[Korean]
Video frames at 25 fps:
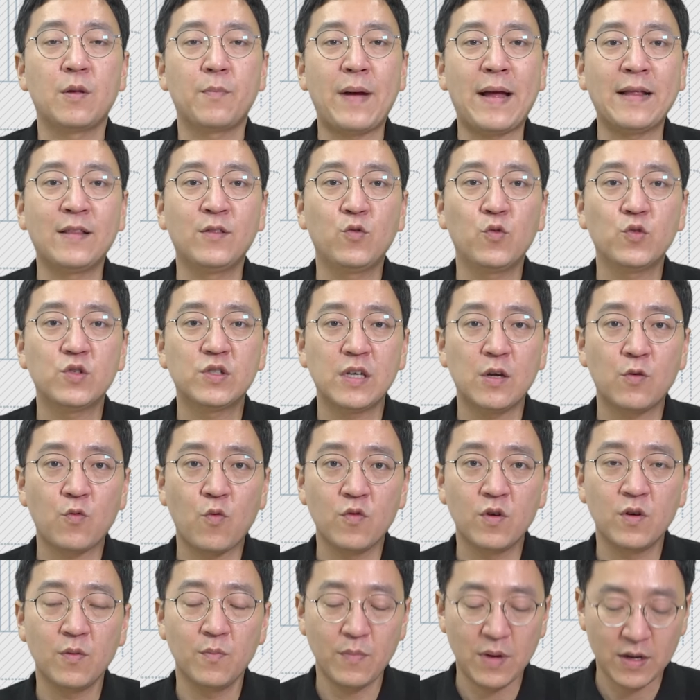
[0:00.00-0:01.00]
반도체
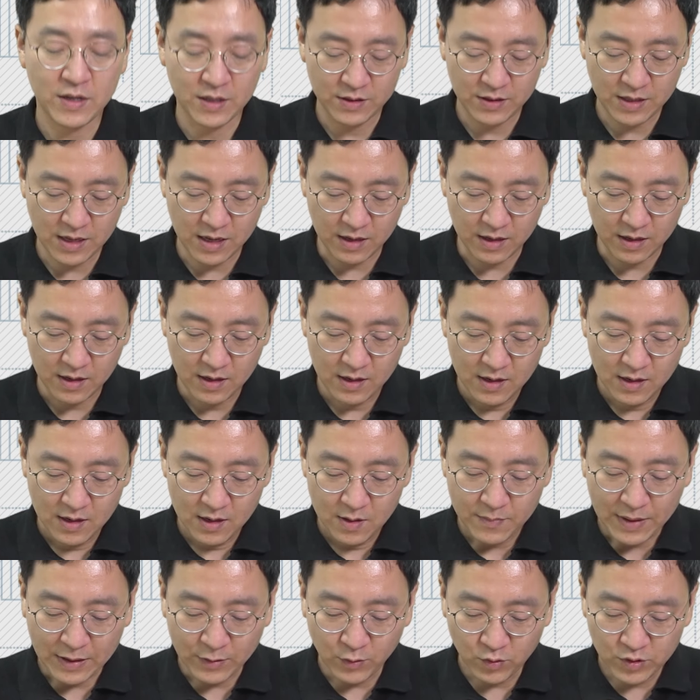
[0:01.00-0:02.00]
공급망인데,
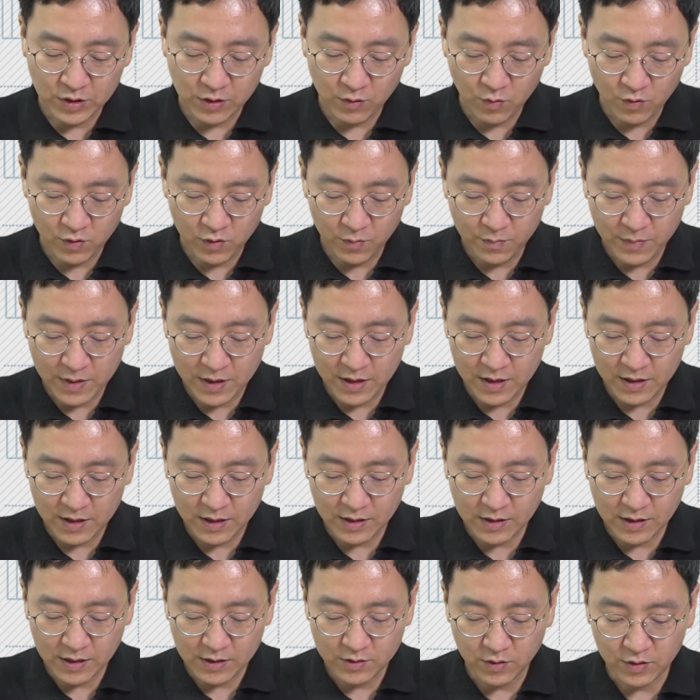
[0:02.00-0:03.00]
반도체
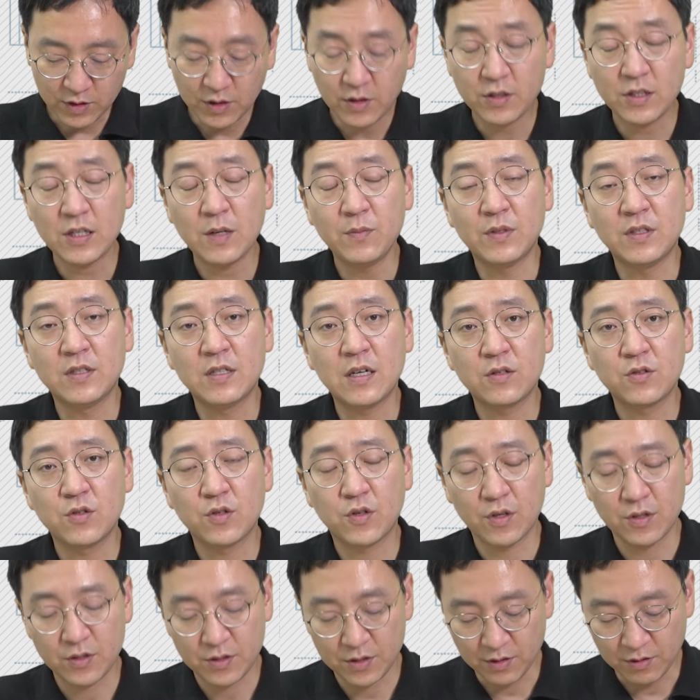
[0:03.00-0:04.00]
공급망에 대해서 이게 참
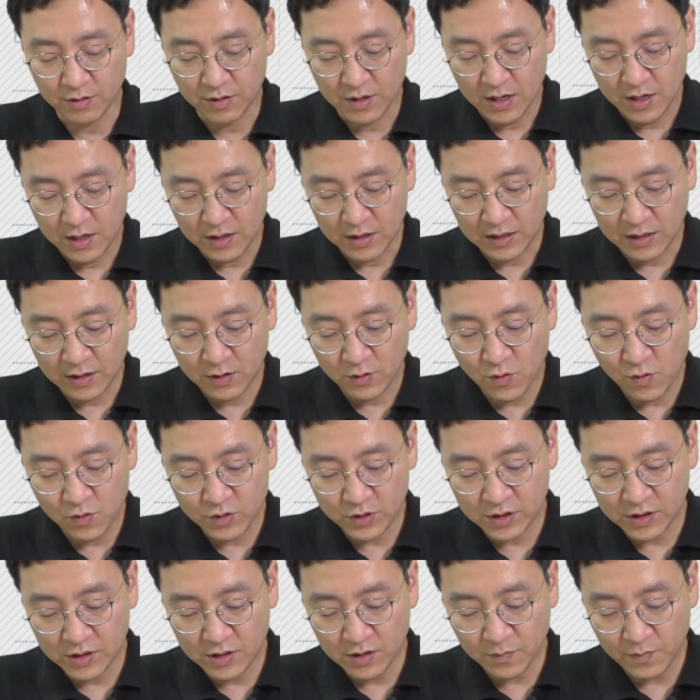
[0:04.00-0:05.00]
인상적이었어요.
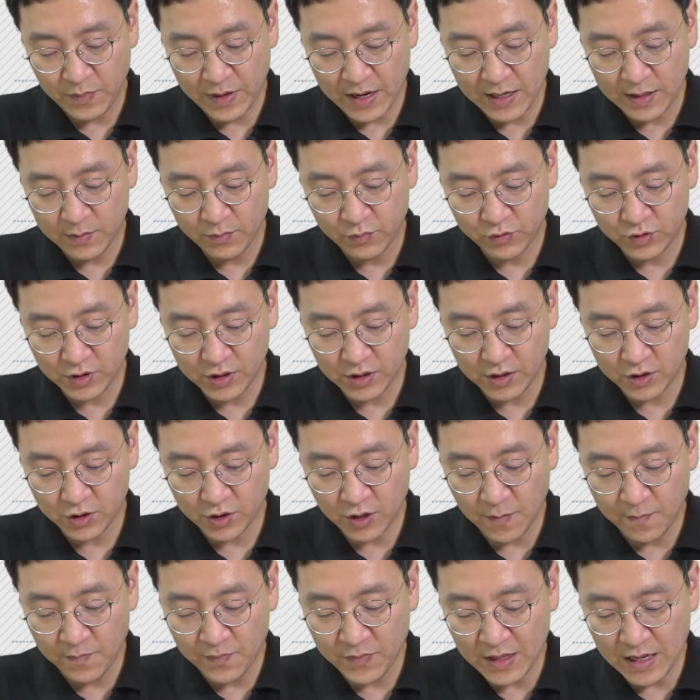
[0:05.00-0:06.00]
인공지능, 파이브지,
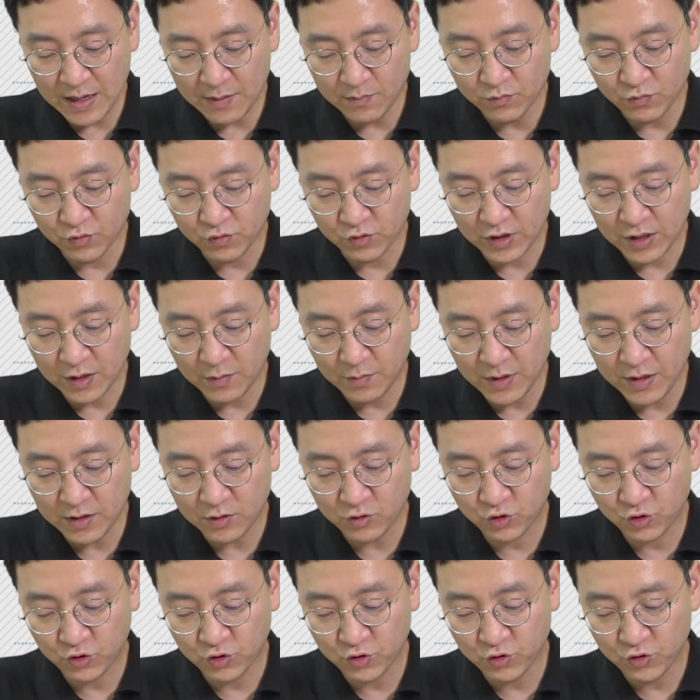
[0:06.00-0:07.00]
첨단 무기
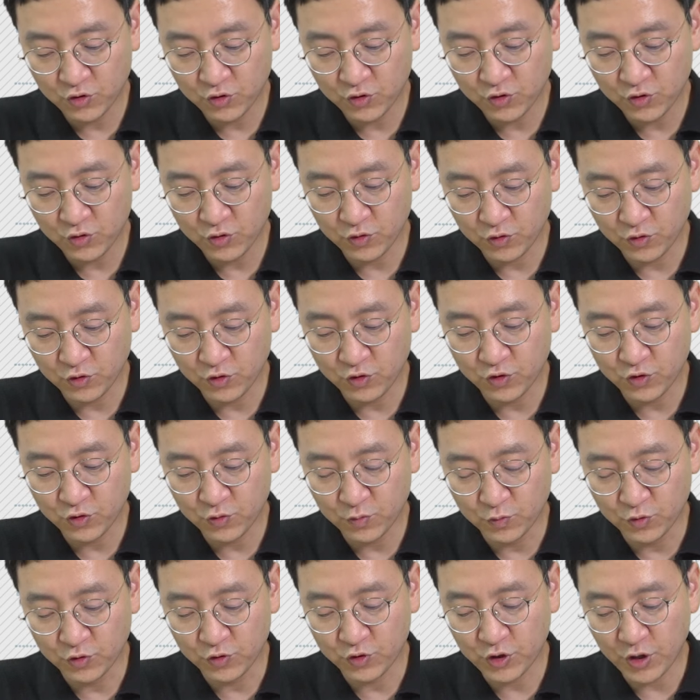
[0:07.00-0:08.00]
및
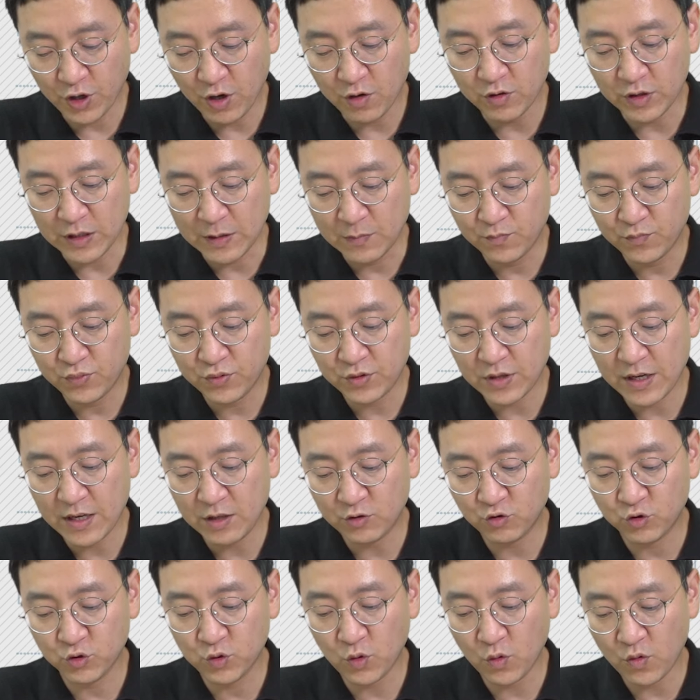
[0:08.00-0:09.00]
주유무형 인프라의
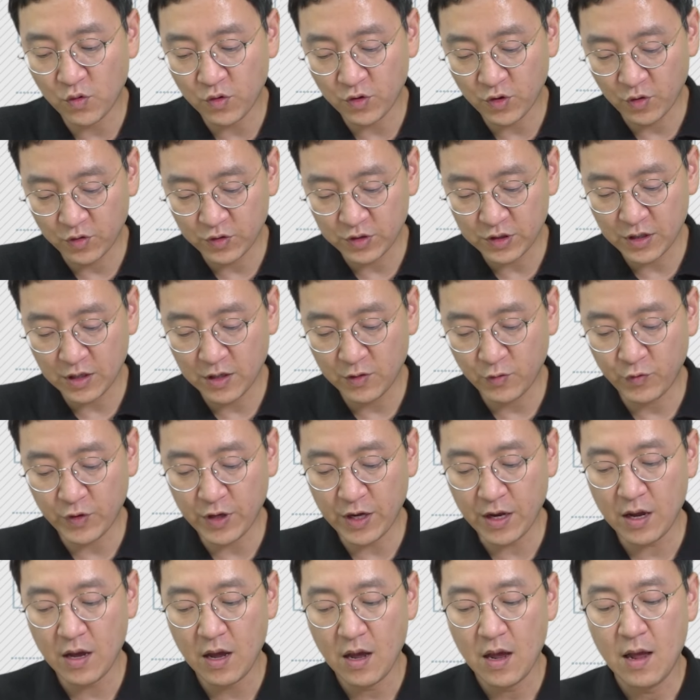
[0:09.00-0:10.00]
주도권 경쟁을
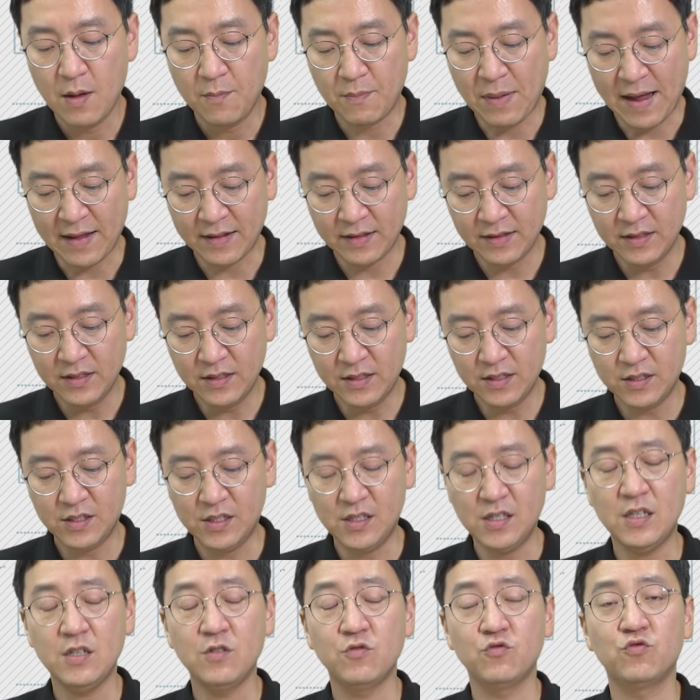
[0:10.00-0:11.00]
위해
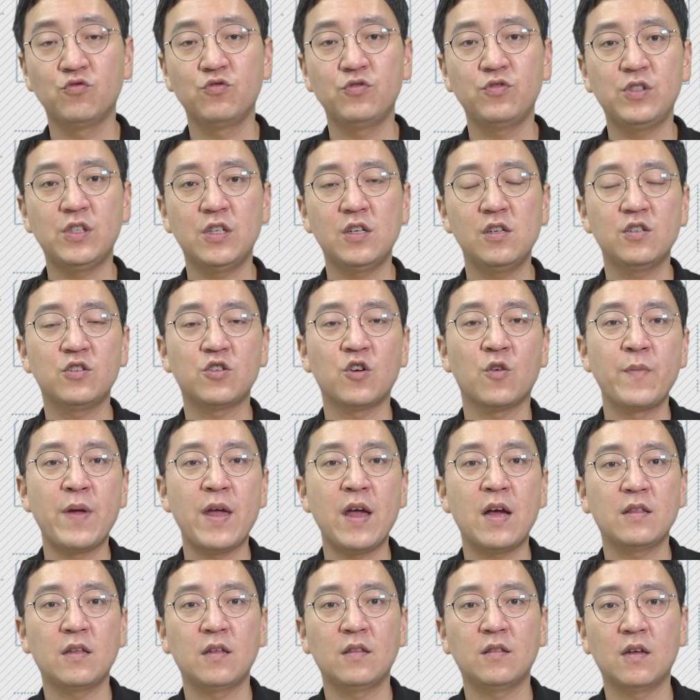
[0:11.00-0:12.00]
반드시 우위를
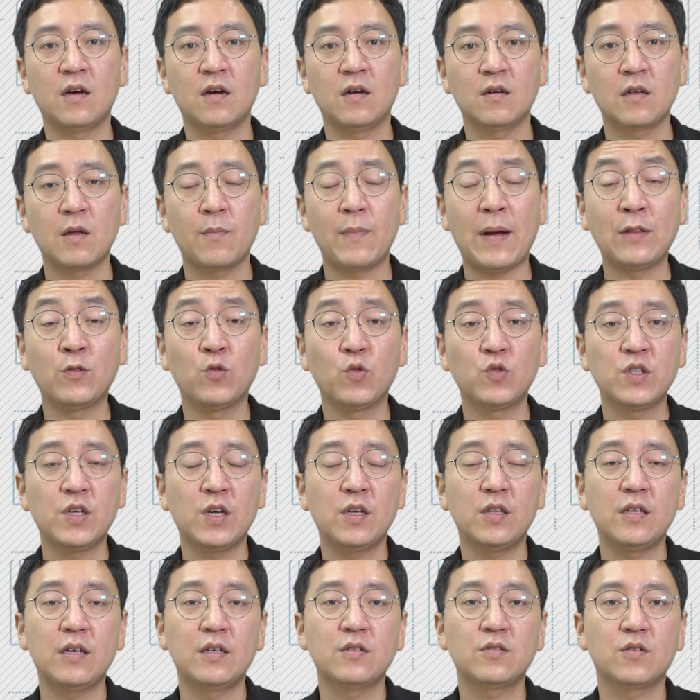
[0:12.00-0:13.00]
점해야 된다.
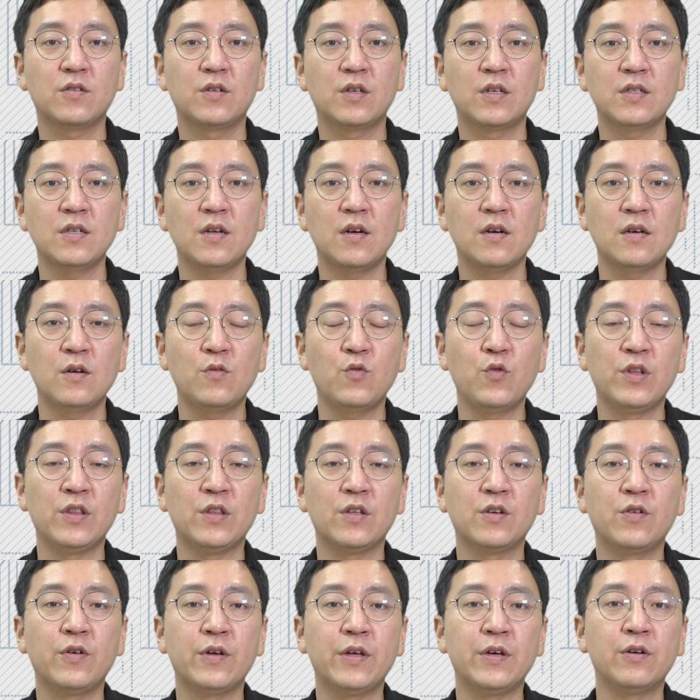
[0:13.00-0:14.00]
반도체에 대해서 그렇게 생각하고
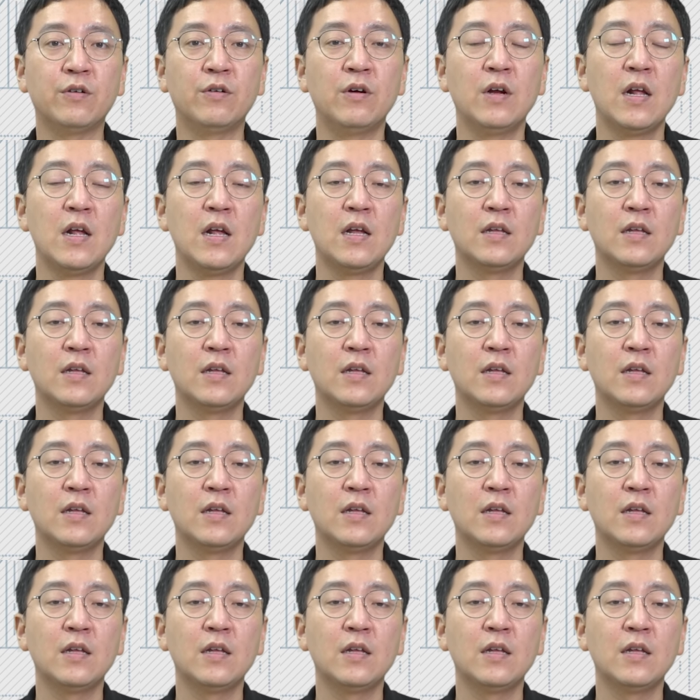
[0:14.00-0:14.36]
있는 거예요.